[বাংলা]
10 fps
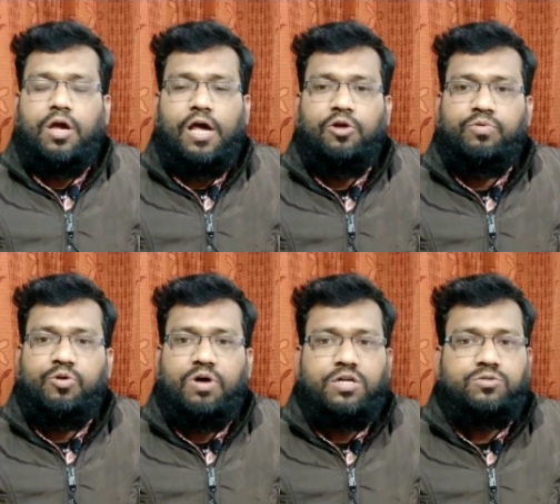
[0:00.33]
হ্যালো
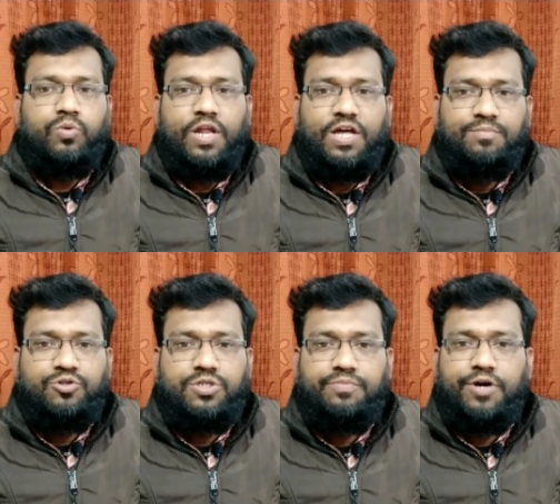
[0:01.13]
ভিউয়ার্স ওয়েলকাম
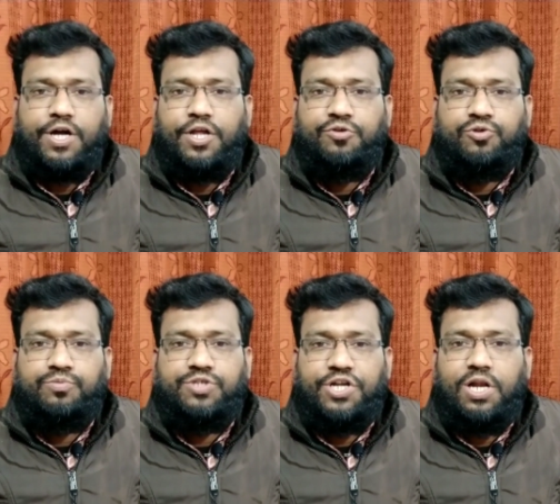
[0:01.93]
টু সিফাকানা
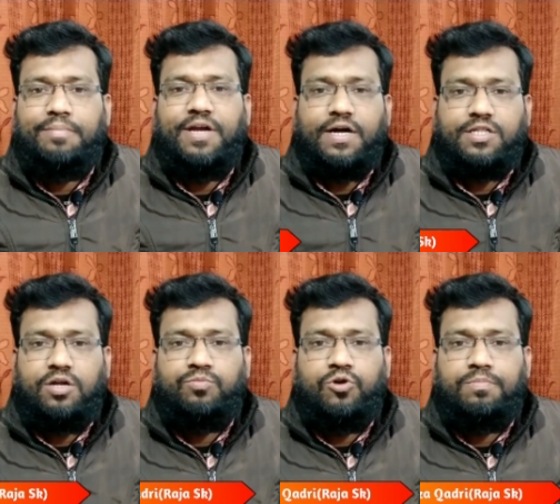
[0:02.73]
ইউটিউব চ্যানেল আমি
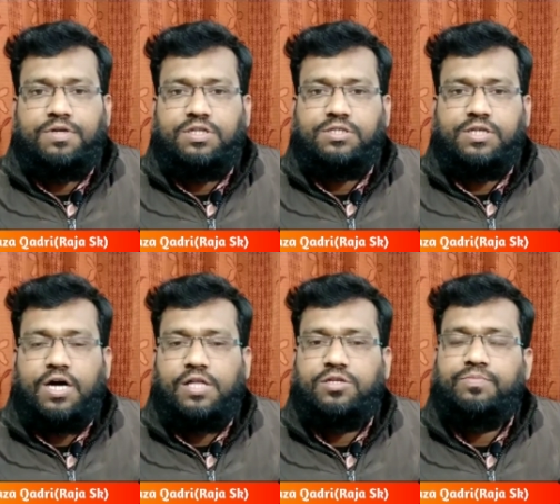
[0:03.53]
ডাক্তার মোহাম্মদ রাজা
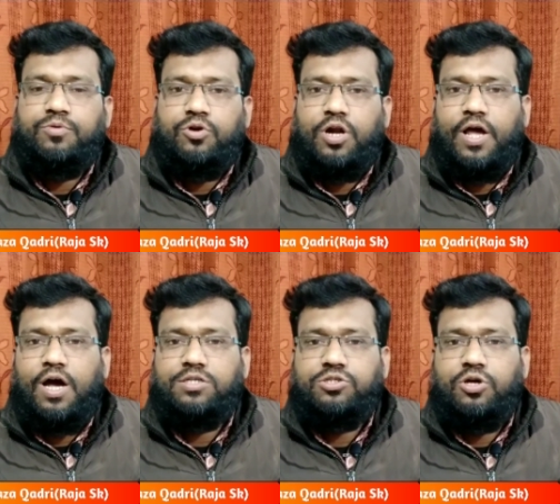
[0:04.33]
কাদরি
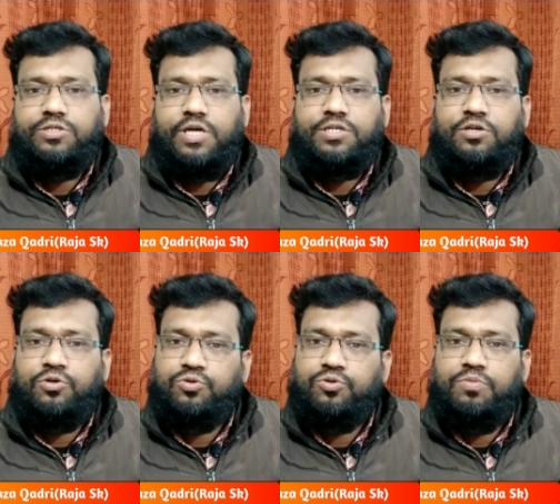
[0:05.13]
পুনরায় হাজির হয়েছি একটি
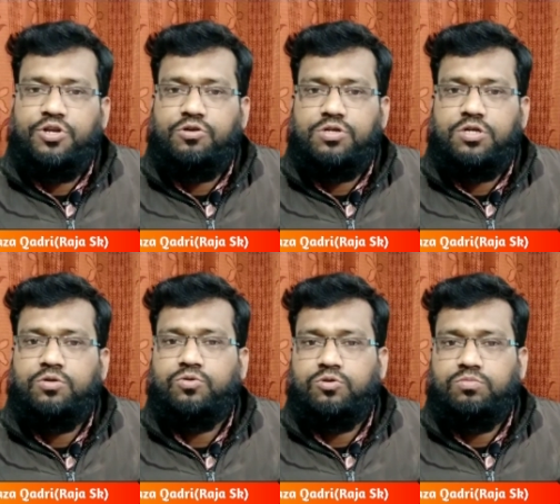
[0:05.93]
নতুন ভিডিও নিয়ে
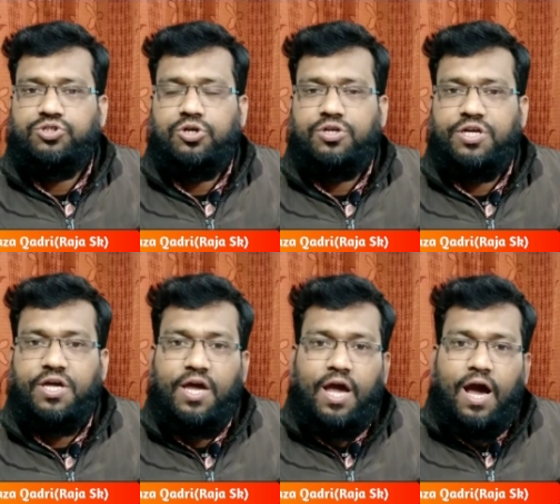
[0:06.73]
নতুন বিষয়
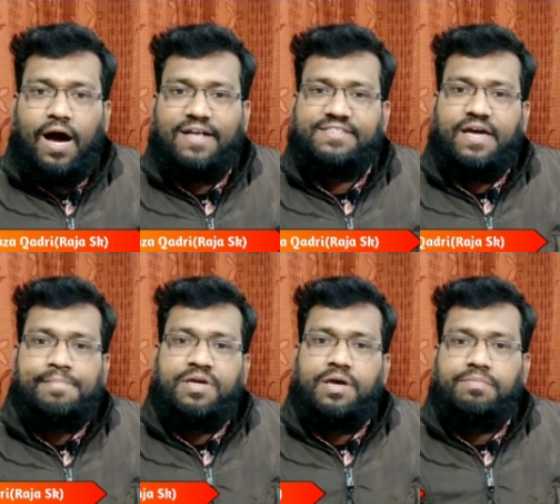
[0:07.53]
নিয়ে আজকে
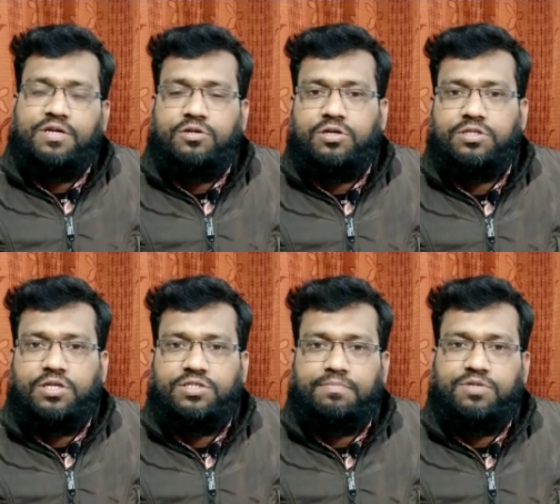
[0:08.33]
আমি এই
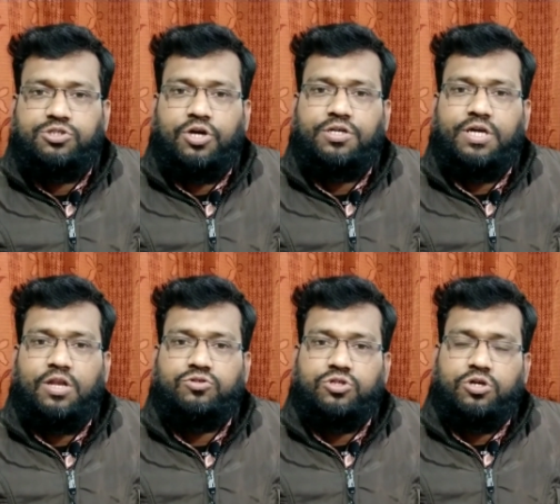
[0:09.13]
ভিডিওটিতে যে বিষয় নিয়ে
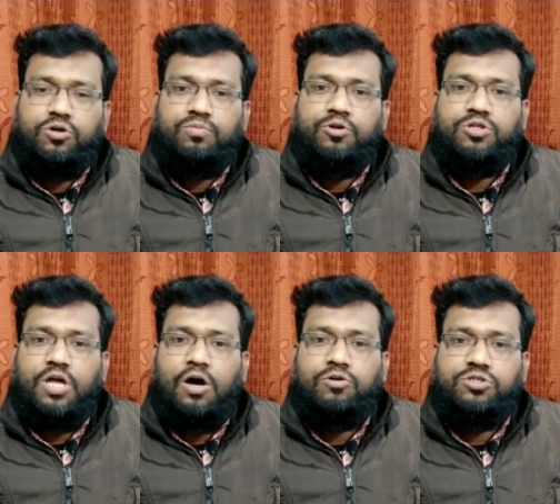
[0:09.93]
আলোচনা করব
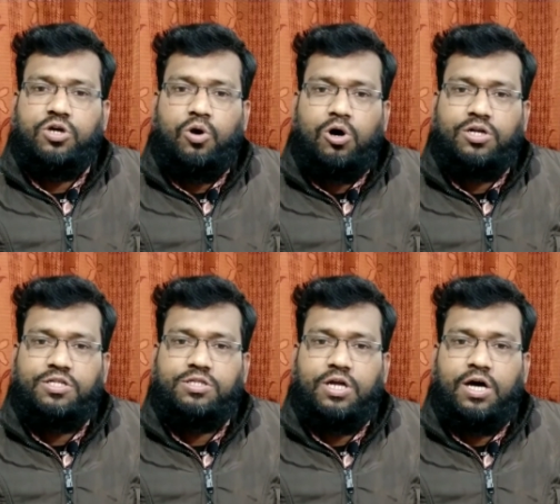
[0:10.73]
তা হচ্ছে
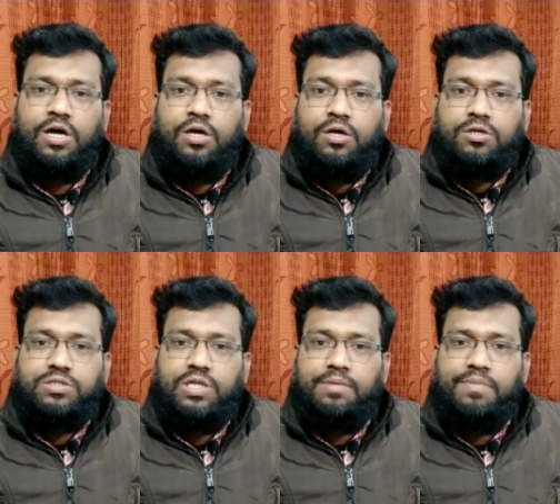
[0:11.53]
অনিদ্রা
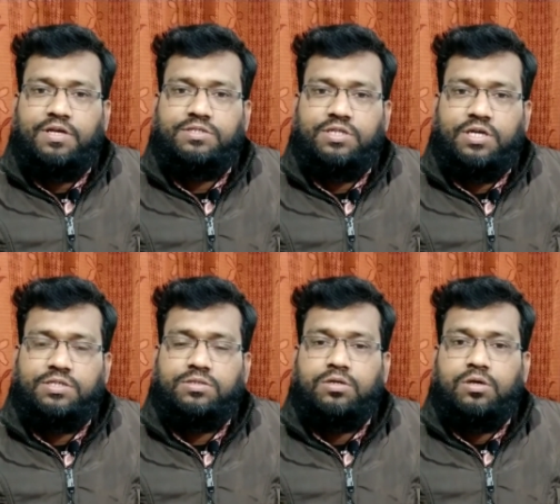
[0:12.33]
স্লিপলেসনেস